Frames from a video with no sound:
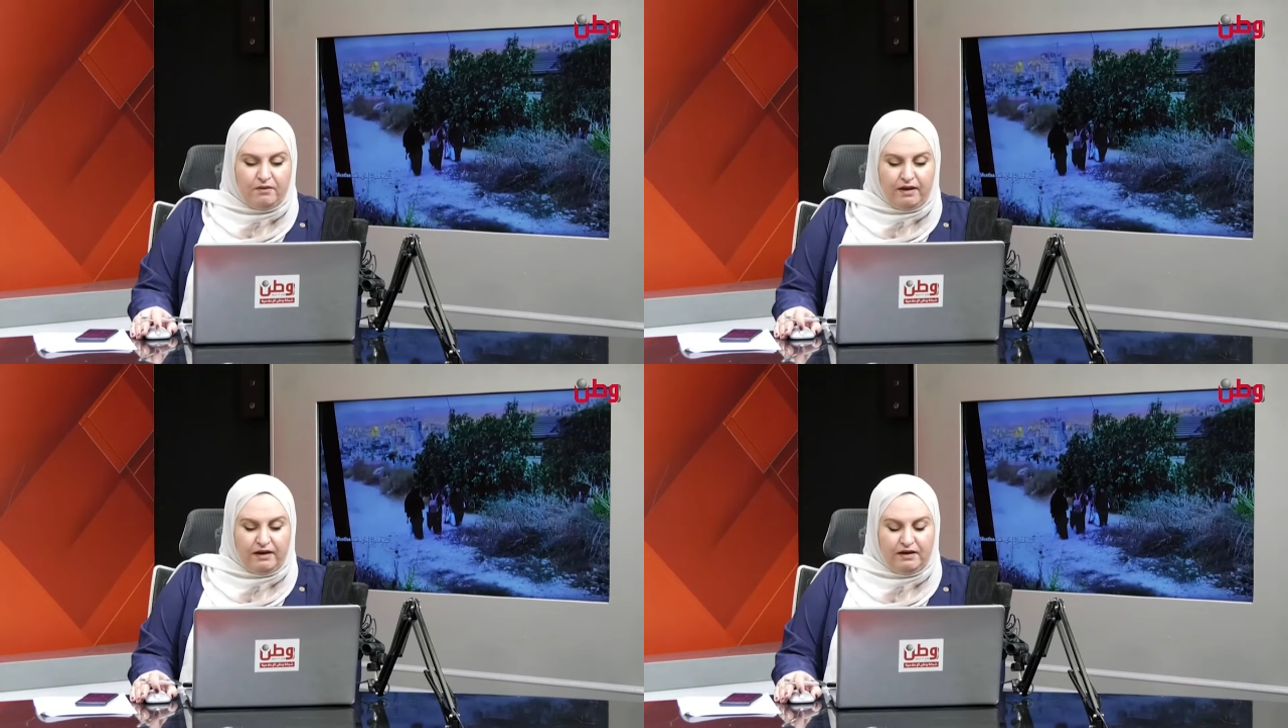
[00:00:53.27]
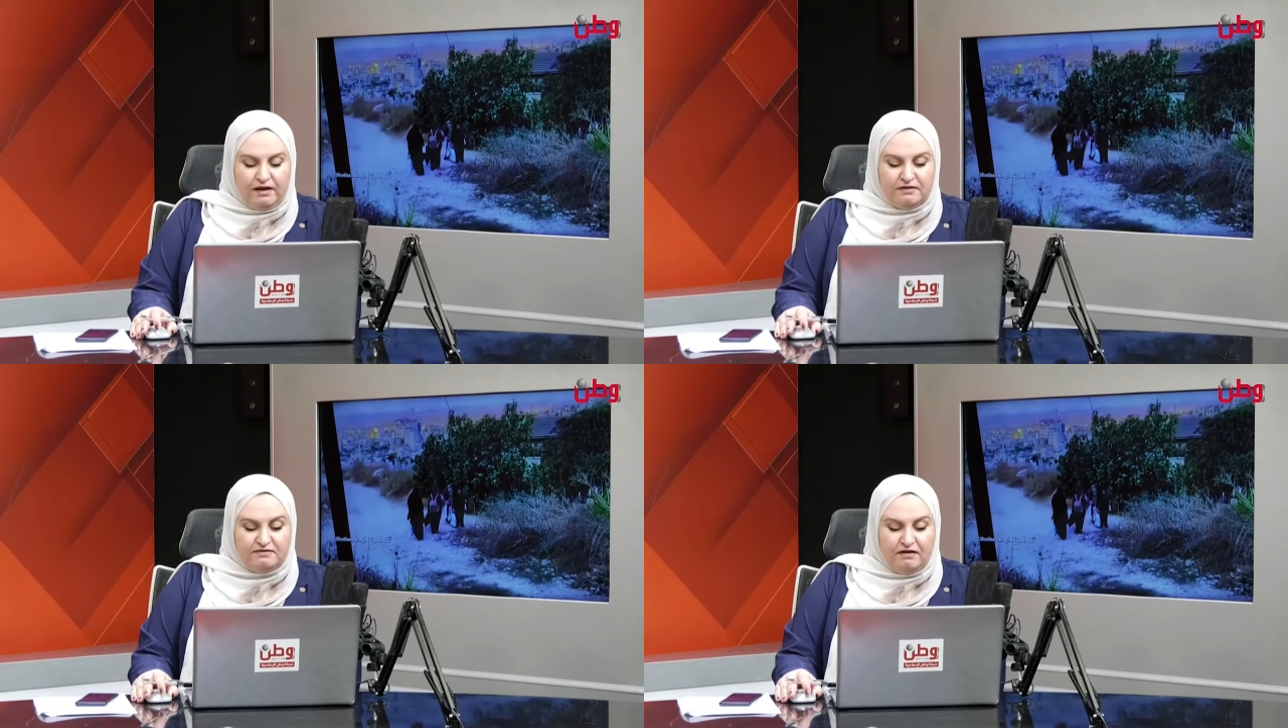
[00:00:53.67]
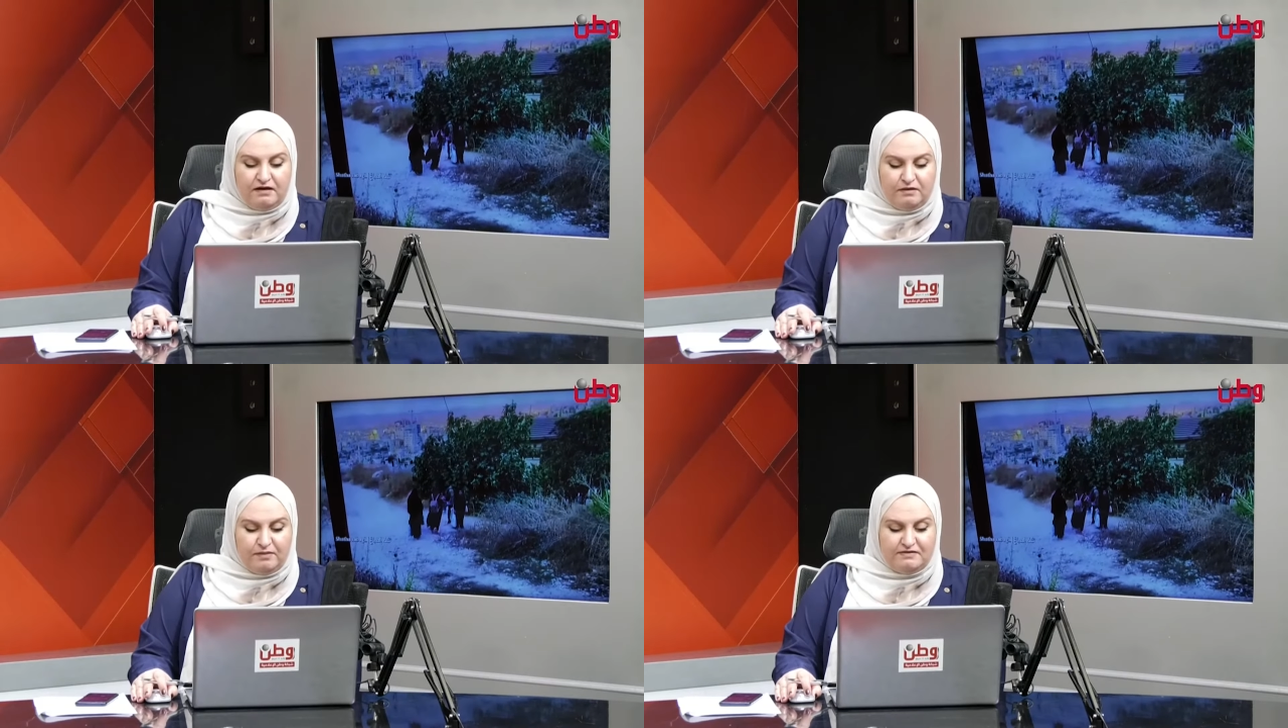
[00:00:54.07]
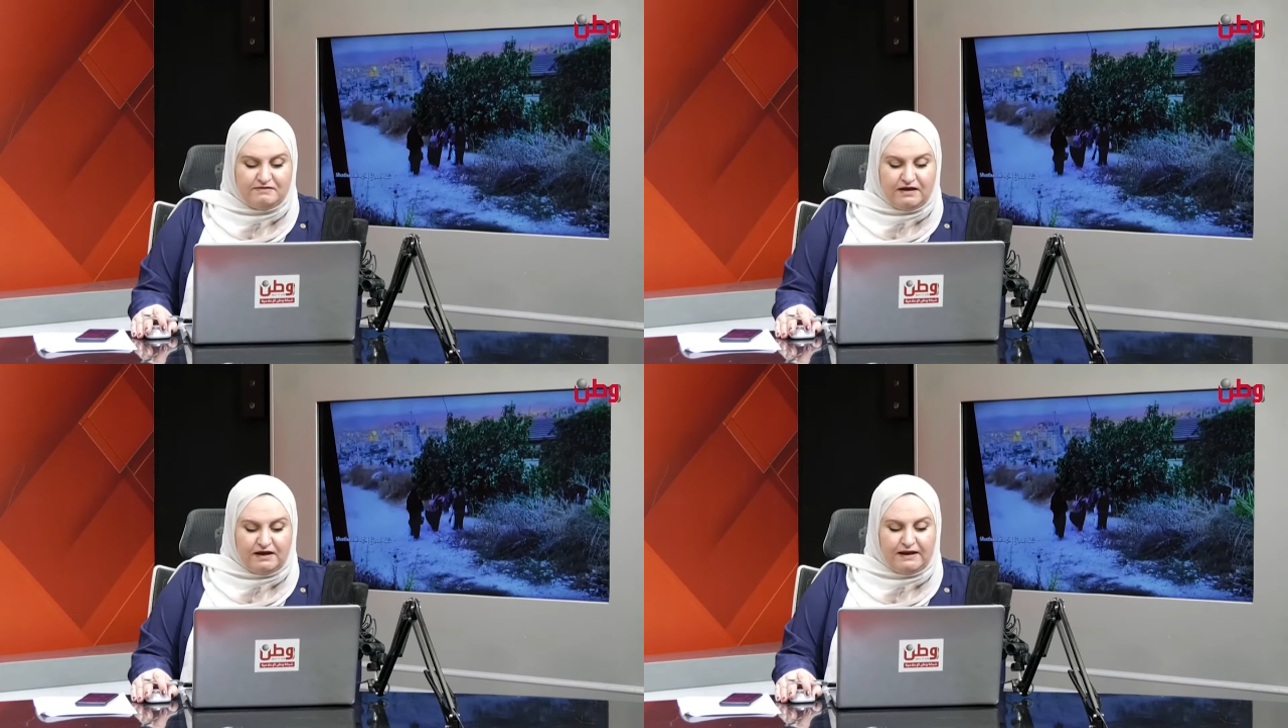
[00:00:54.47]
وهي طالبة
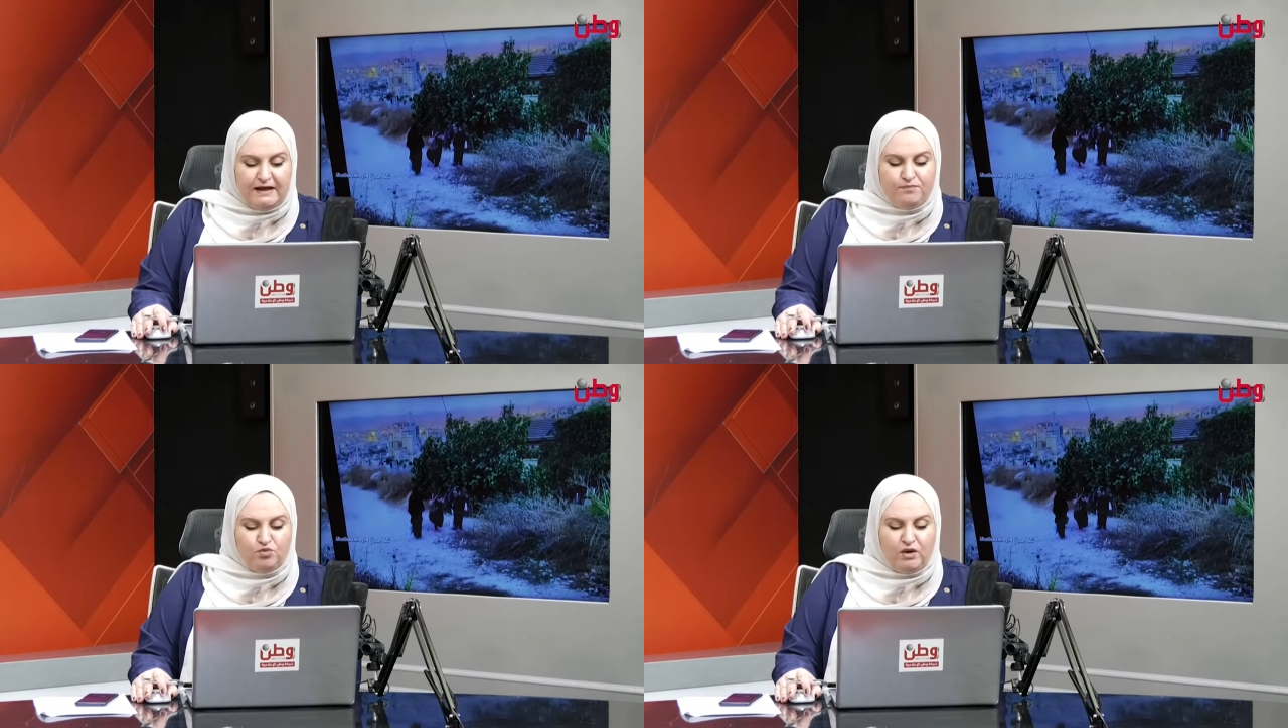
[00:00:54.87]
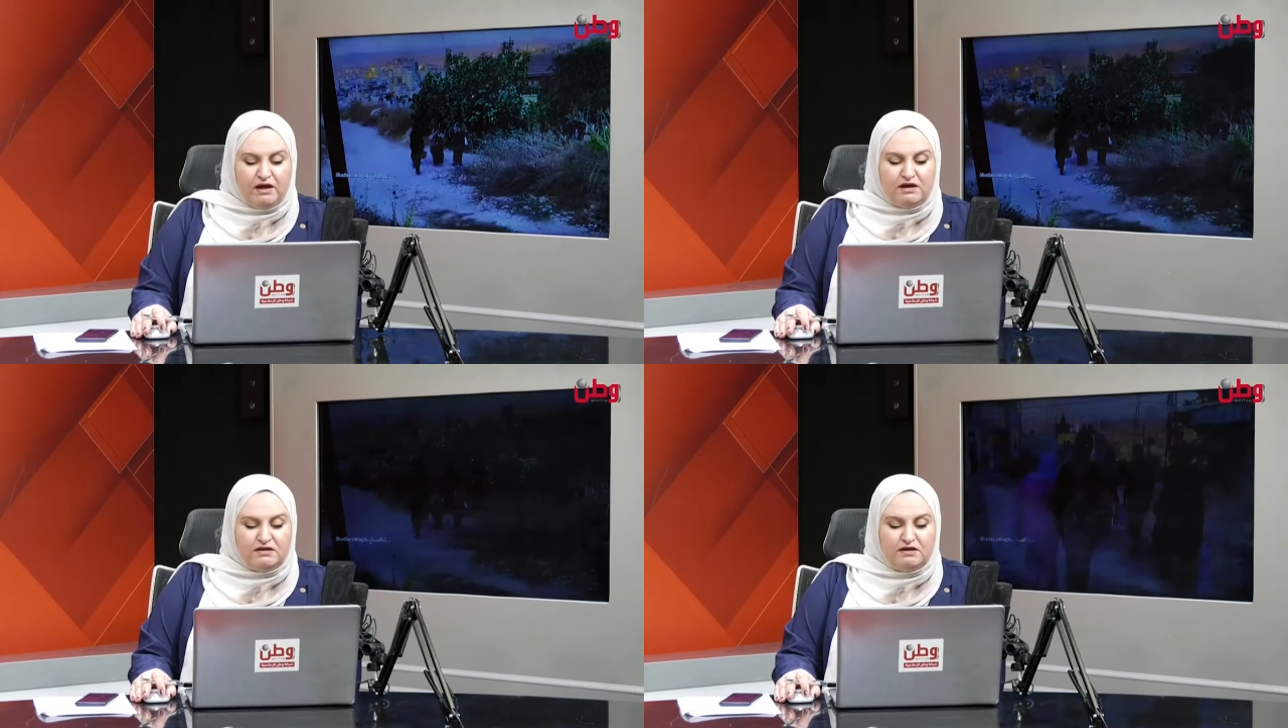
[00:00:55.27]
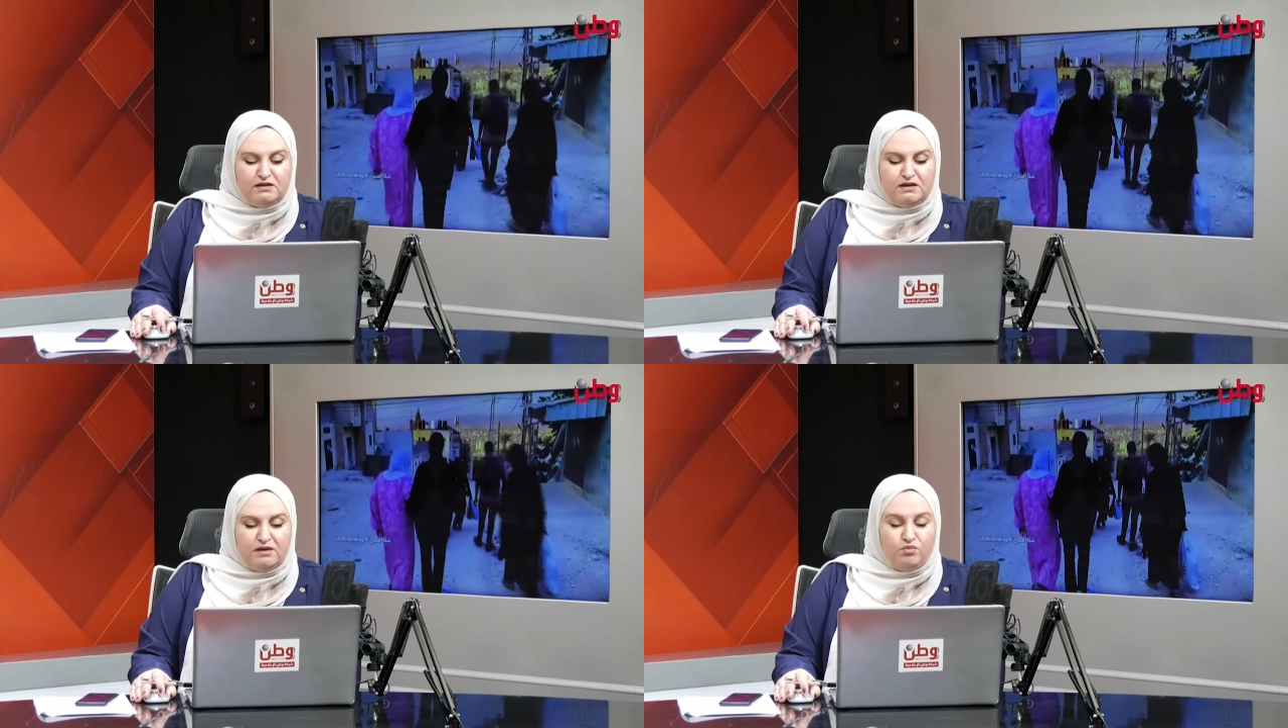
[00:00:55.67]
إعلام وأيضا